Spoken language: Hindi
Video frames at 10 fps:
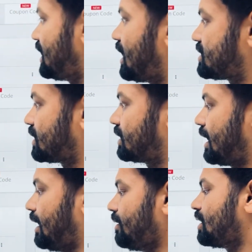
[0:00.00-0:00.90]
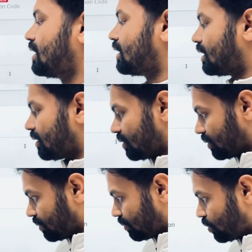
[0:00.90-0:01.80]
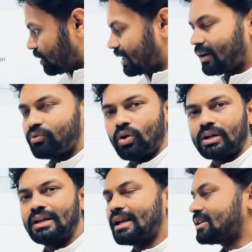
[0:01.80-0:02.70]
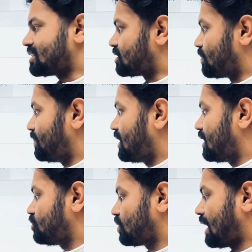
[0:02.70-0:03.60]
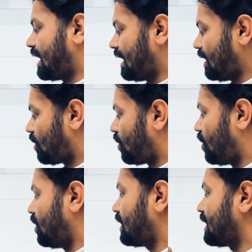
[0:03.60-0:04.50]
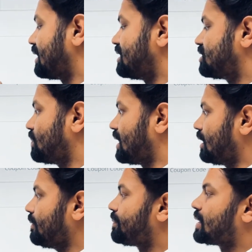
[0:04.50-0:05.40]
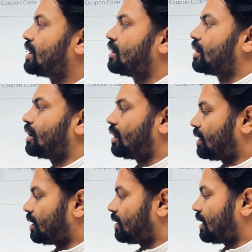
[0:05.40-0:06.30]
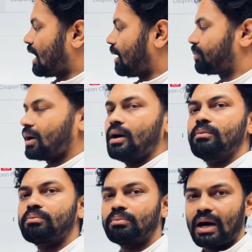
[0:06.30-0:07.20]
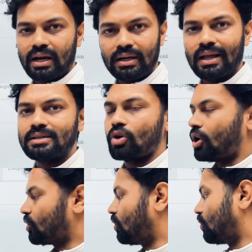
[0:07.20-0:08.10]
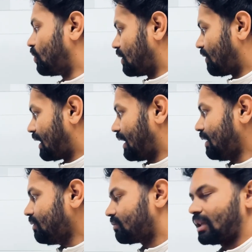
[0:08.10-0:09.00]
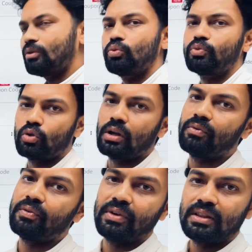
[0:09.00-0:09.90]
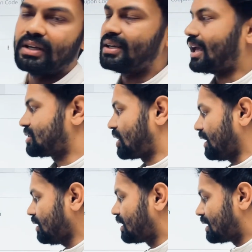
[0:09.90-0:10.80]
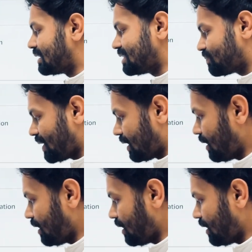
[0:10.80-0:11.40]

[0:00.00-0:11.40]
दिला सकते हैं मोर देन 40 टेस्ट इसमें भी डल चुका है और इसमें आपका 12 टेस्ट और होने वाला है टोटल 53 टेस्ट हैं इसमें